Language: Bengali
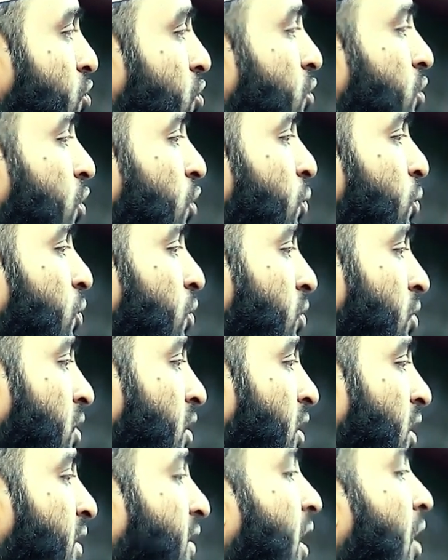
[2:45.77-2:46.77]
ধৈর্য ধরব
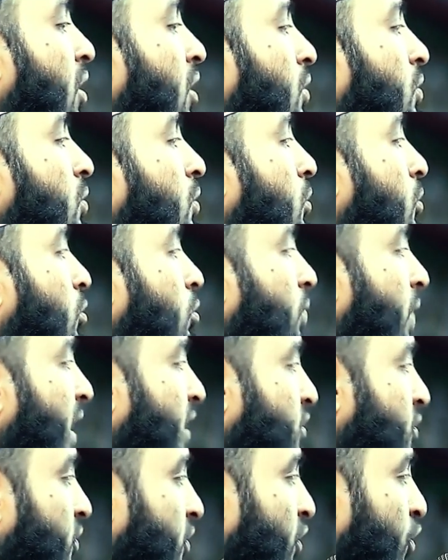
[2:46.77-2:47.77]
তাওয়াক্কুল করব
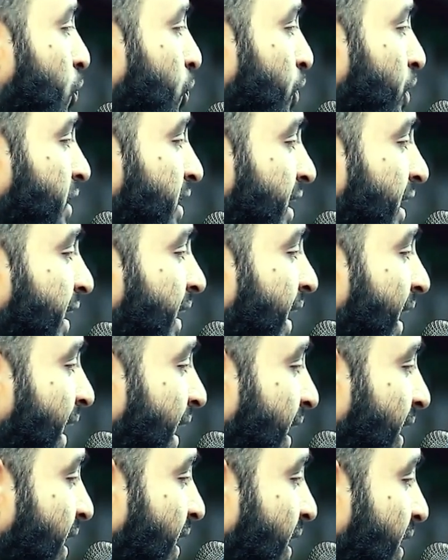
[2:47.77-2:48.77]
একজনের উপর তিনি
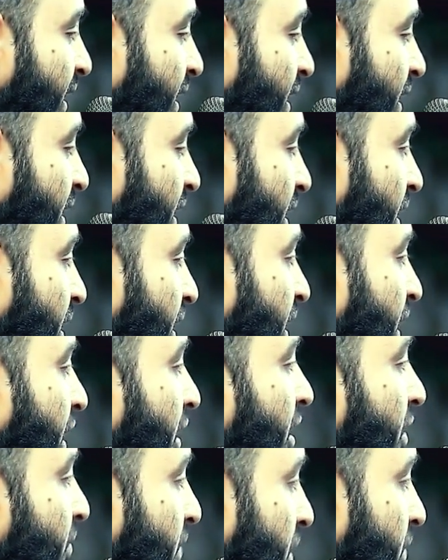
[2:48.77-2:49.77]
কে
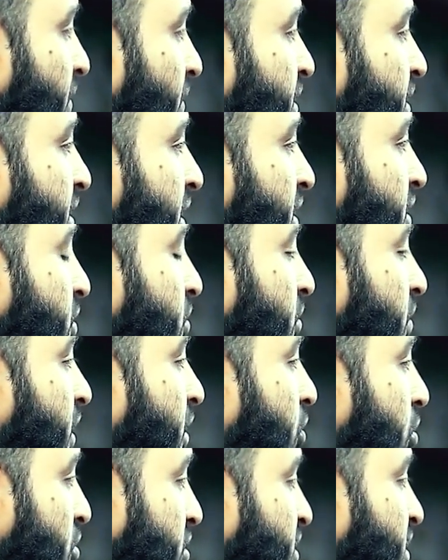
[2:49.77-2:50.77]
কারণ আমরা বিশ্বাস
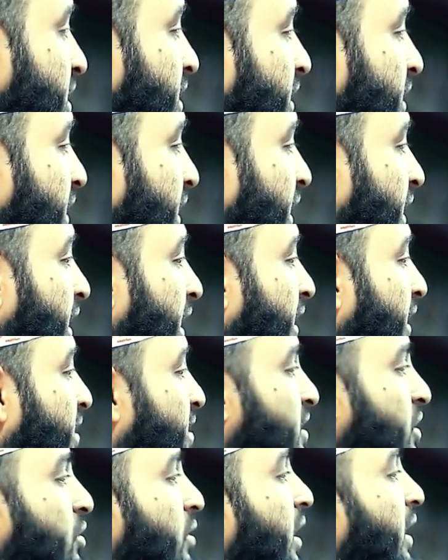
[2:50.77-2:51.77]
করি কষ্টের দিন
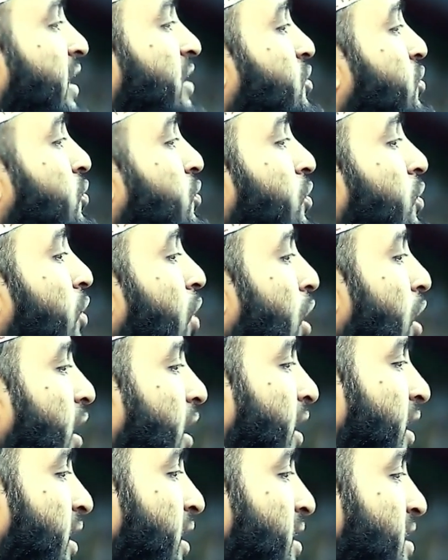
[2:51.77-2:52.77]
এটা চিরকালের জন্য
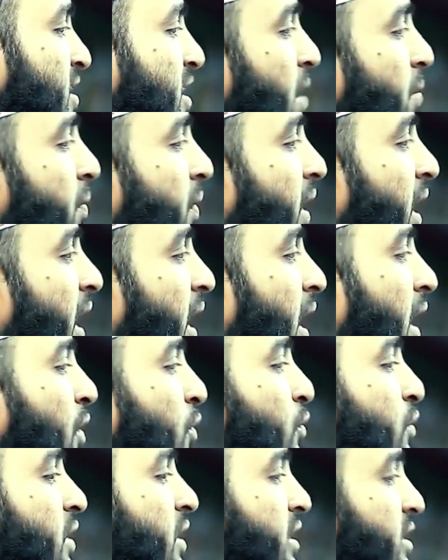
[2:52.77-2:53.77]
নয় সামনে
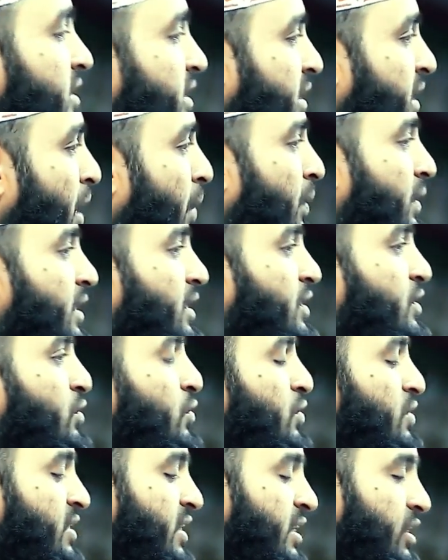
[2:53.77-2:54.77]
আনন্দের দিন আমাদের
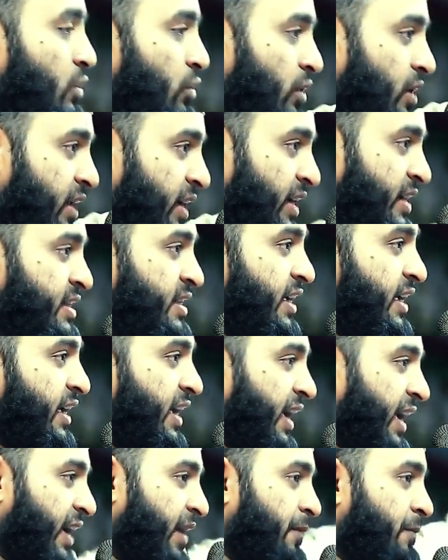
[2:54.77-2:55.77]
জন্য সেট করে রেখেছে
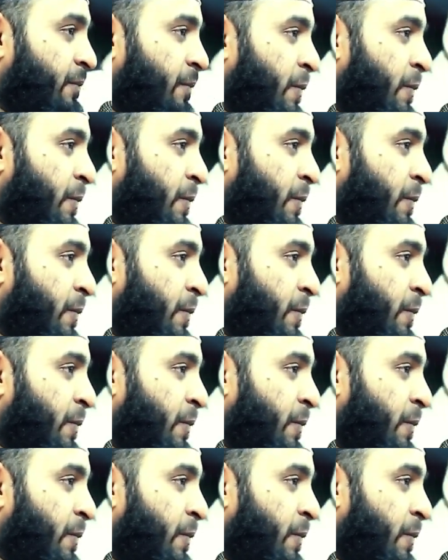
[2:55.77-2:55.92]
কে